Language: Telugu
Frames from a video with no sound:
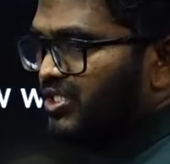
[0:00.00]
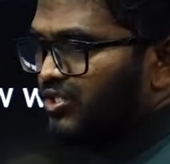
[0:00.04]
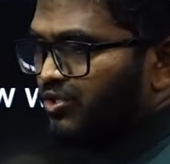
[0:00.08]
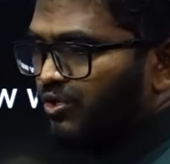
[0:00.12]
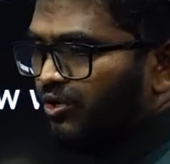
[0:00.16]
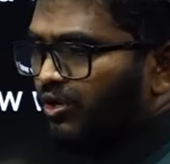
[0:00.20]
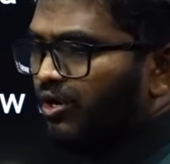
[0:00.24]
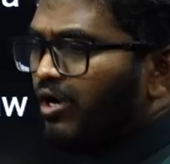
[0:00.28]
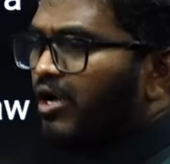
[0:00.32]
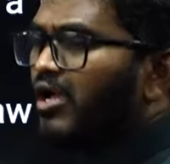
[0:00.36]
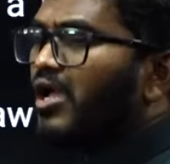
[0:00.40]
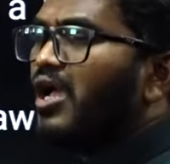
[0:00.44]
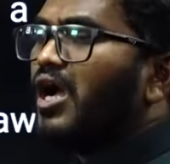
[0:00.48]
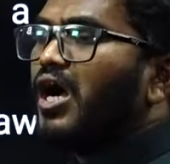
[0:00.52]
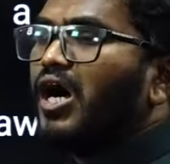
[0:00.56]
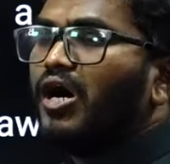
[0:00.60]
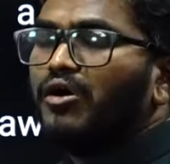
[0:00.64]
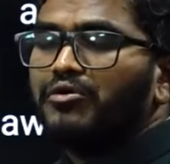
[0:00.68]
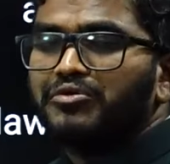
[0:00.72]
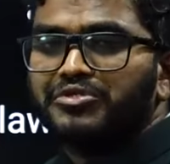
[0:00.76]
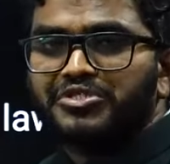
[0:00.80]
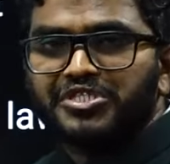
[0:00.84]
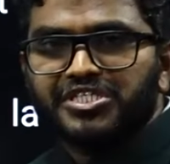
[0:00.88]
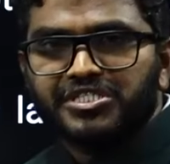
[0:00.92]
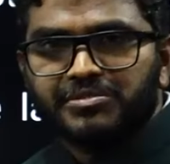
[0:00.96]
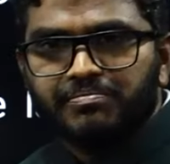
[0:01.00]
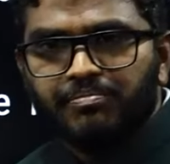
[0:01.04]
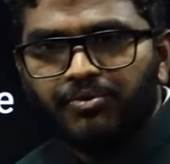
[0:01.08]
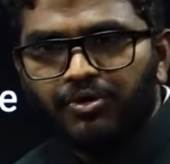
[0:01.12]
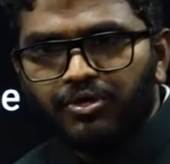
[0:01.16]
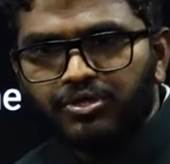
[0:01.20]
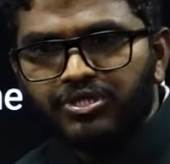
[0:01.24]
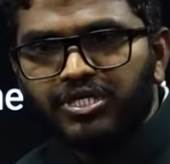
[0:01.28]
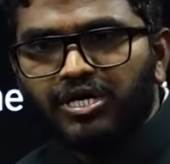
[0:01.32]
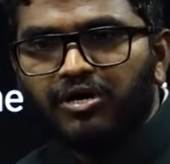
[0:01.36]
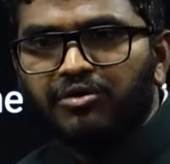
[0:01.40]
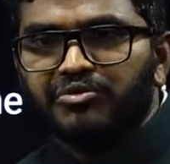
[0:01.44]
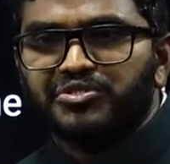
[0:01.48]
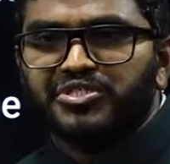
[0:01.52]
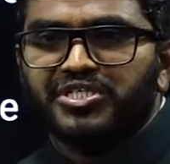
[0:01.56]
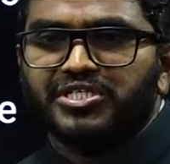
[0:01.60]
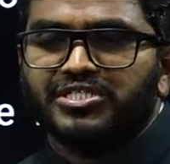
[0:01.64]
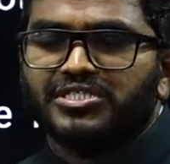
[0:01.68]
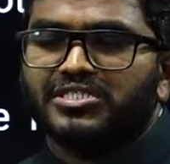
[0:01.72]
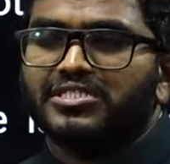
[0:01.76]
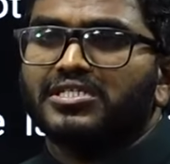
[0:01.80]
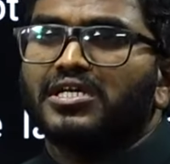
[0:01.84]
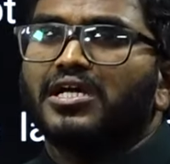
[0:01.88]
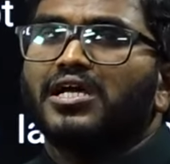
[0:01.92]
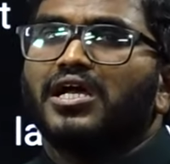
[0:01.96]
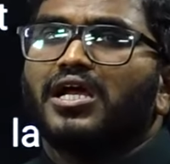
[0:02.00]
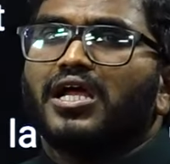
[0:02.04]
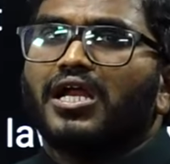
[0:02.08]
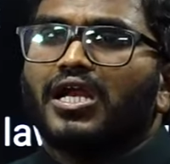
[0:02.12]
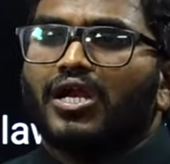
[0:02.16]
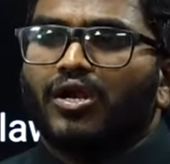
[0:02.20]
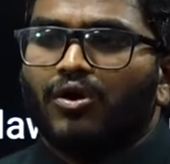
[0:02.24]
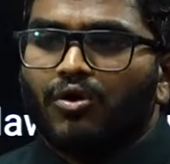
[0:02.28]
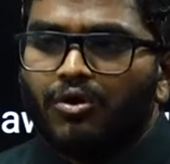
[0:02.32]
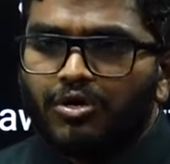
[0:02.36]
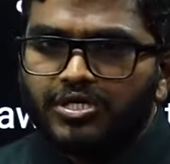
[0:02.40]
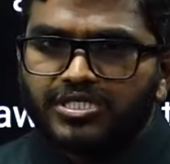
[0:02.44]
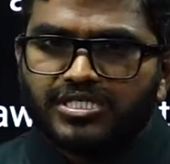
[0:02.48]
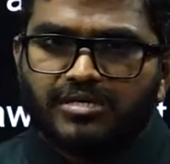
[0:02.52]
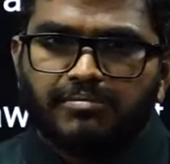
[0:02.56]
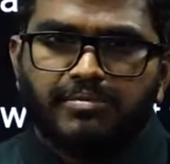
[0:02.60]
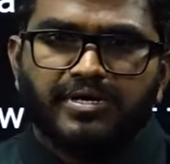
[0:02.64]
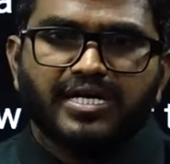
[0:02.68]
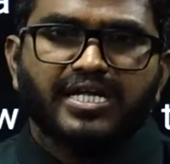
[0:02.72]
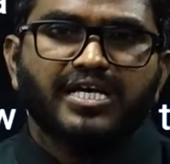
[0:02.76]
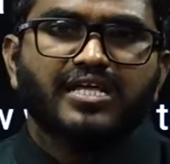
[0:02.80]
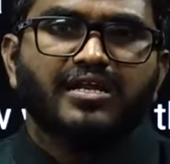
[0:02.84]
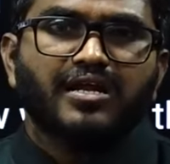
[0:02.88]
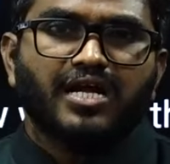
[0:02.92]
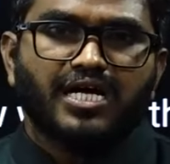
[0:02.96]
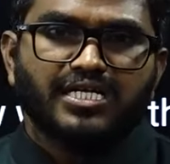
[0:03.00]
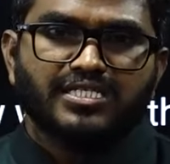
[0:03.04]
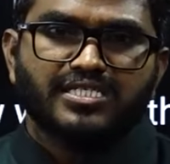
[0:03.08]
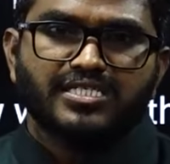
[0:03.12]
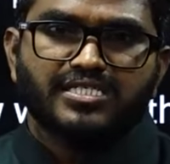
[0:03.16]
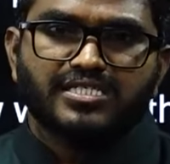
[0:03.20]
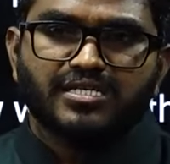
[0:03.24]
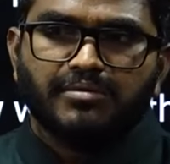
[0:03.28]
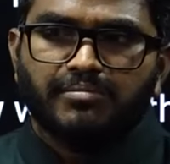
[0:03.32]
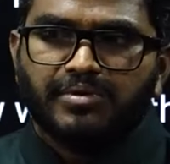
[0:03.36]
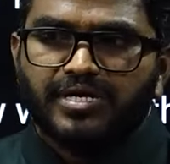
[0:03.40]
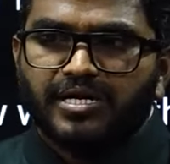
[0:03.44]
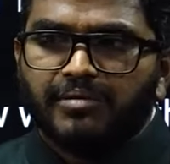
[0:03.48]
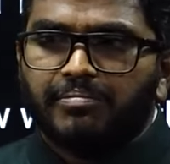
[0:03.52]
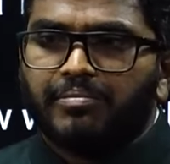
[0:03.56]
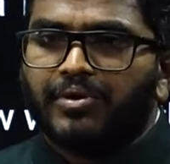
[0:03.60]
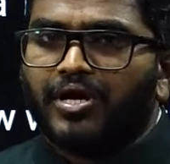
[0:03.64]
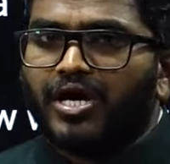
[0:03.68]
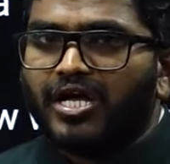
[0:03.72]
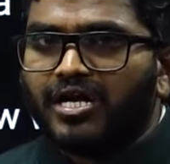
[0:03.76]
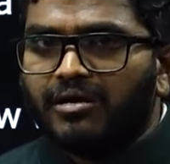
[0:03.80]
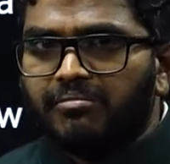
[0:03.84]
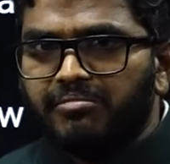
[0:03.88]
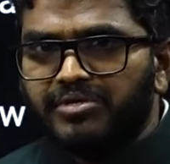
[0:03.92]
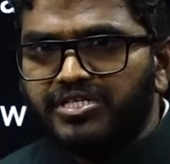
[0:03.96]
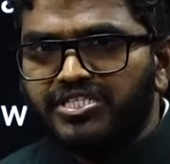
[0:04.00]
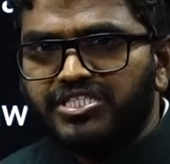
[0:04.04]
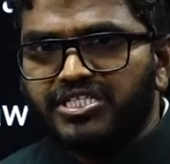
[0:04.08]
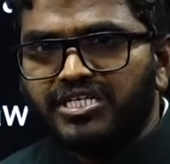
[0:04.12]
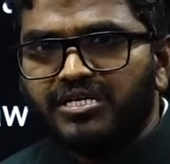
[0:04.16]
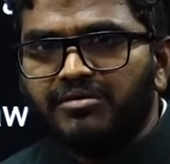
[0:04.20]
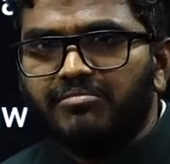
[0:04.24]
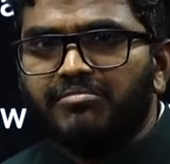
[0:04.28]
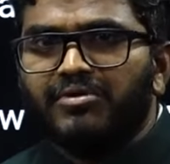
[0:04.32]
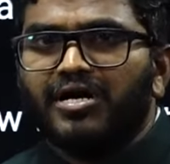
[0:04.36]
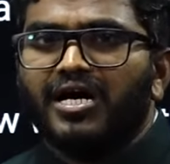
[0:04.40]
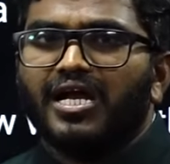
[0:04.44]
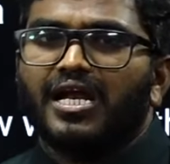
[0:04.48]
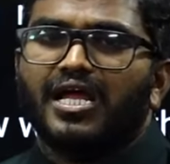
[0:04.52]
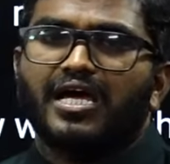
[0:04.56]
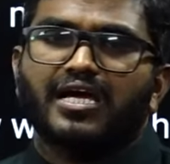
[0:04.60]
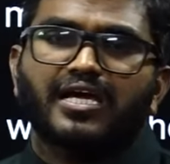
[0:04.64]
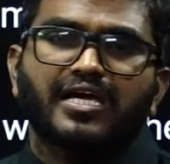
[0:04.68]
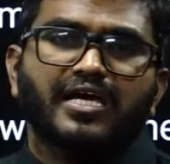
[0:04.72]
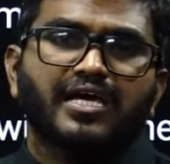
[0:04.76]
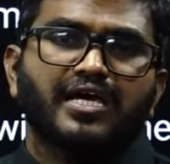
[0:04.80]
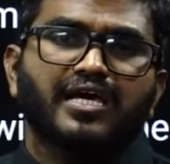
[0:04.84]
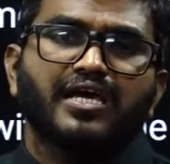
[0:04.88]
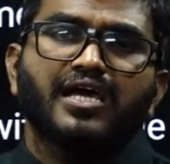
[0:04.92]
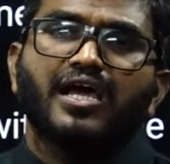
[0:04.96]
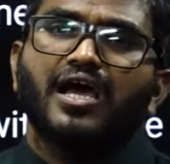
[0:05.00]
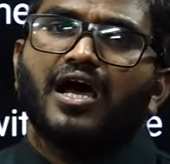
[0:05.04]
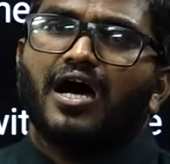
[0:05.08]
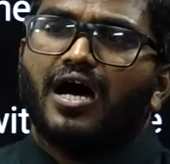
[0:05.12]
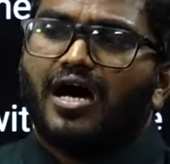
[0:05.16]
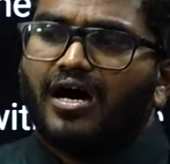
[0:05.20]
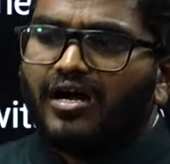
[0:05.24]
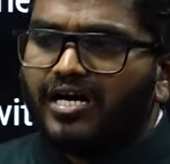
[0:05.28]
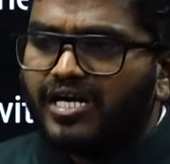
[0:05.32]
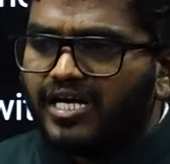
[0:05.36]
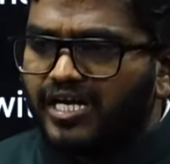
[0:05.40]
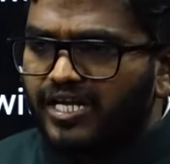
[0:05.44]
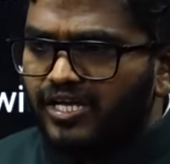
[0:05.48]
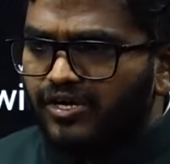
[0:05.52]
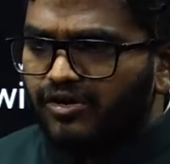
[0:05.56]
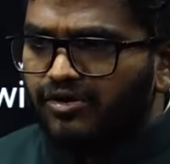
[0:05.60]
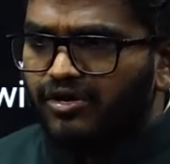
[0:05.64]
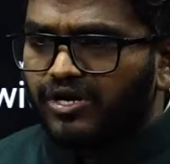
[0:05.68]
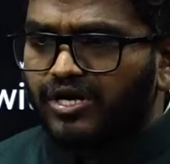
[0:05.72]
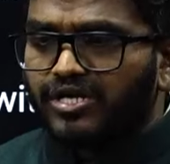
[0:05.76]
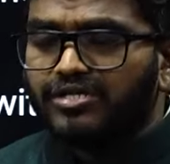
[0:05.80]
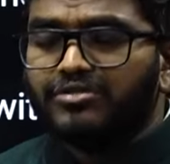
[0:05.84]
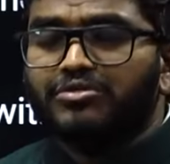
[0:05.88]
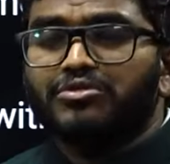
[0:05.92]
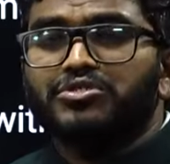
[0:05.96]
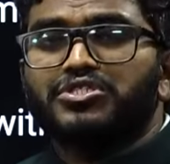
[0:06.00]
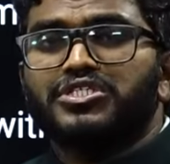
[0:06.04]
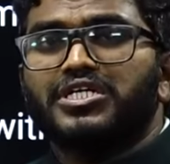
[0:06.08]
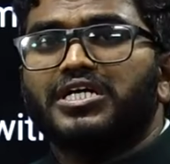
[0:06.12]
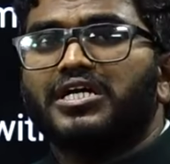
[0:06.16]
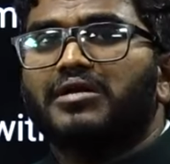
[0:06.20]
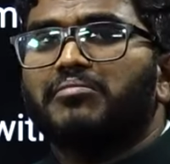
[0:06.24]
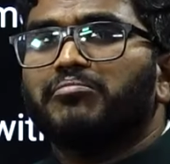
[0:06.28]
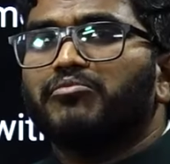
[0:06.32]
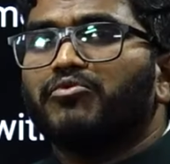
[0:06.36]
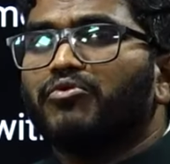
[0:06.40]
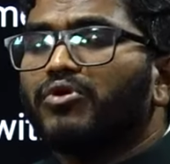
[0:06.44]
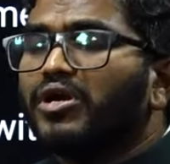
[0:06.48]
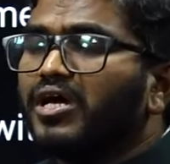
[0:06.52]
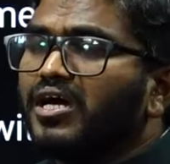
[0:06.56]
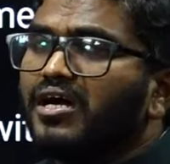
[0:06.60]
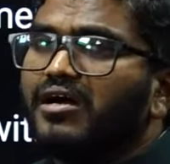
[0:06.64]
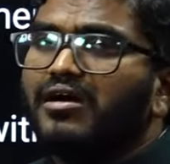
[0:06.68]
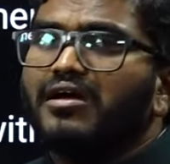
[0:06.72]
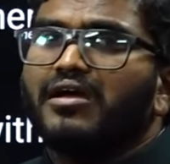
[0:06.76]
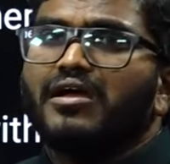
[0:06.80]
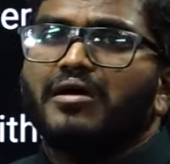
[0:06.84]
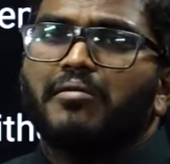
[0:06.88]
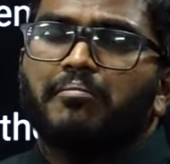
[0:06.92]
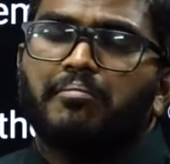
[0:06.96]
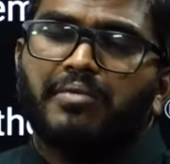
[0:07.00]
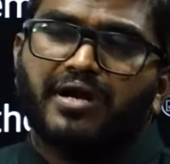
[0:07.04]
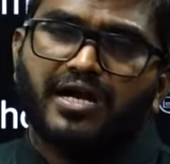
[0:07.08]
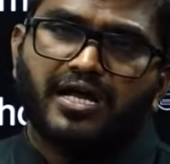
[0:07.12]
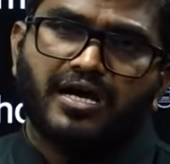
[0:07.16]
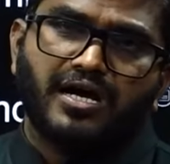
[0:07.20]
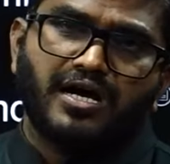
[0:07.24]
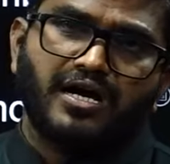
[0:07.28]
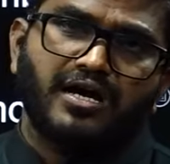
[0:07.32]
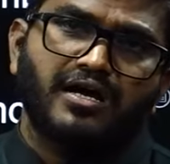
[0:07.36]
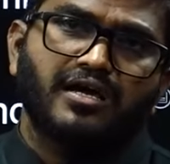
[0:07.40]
సో హౌసెస్ బోత్ ద హౌసెస్ లోక్సభని రాజ్యసభని ప్రారంభించడం అలాగే వాటిని యొక్క రద్దు చేయడం కూడా మన